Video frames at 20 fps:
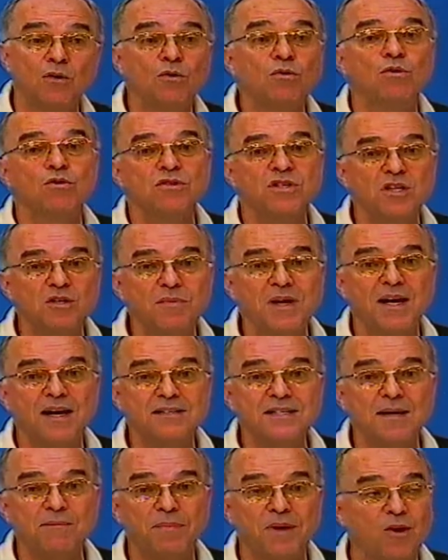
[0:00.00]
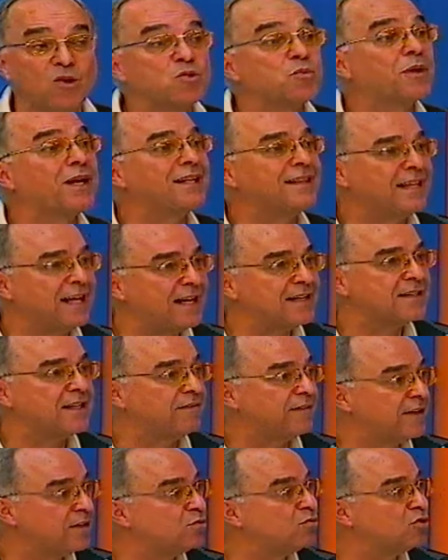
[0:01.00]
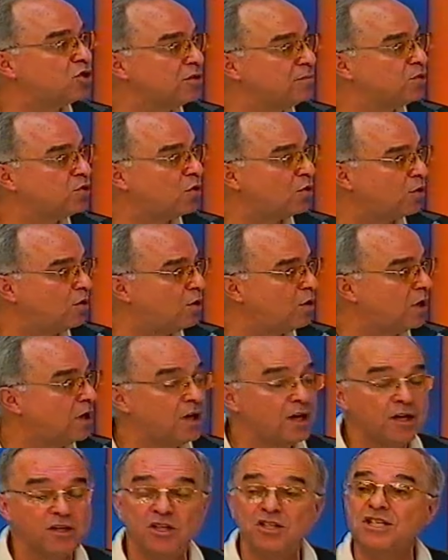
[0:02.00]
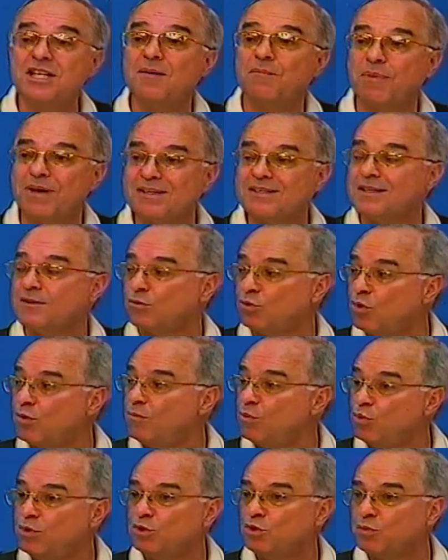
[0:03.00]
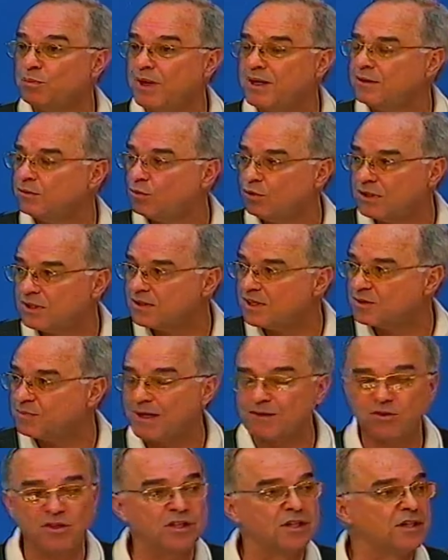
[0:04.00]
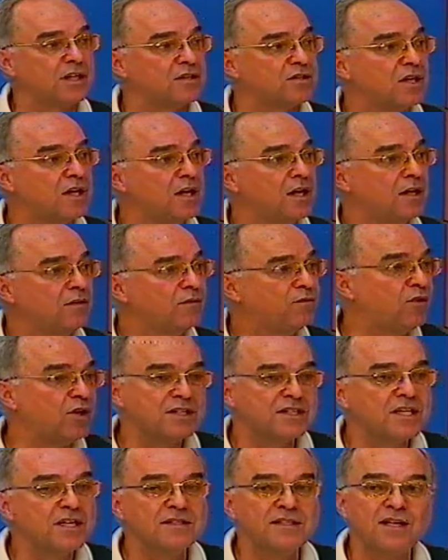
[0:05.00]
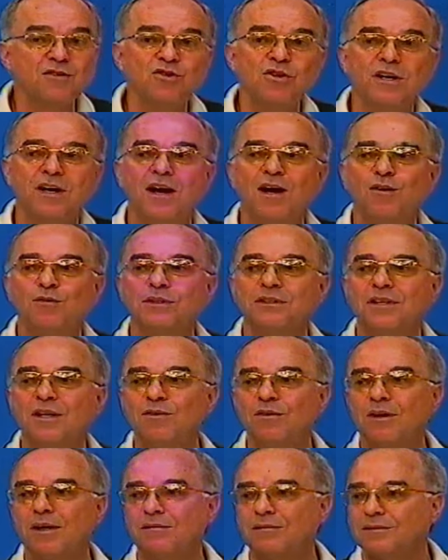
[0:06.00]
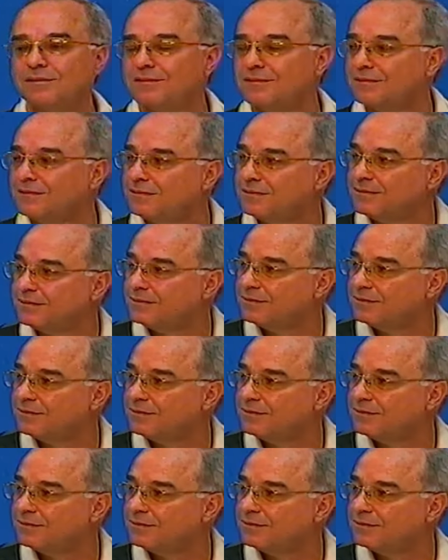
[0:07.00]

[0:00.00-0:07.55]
o Cruzeiro merece aplauso, porque dessa vez o time jogou e se é. apresentou muito bem em todas as partidas. Foi sensacional. Foi né? sensacional. Mas eu nunca vi o